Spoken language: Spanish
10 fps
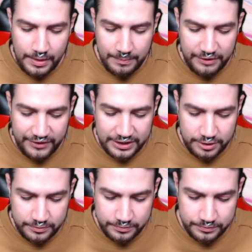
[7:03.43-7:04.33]

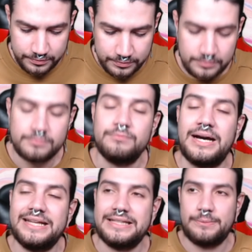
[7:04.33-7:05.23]
Perfecto.
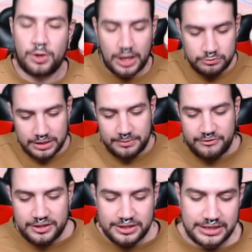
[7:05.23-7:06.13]
Vale, tenemos counter,
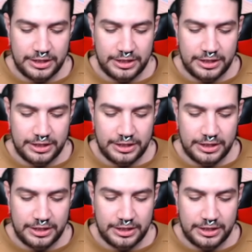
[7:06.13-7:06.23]
perfecto, así que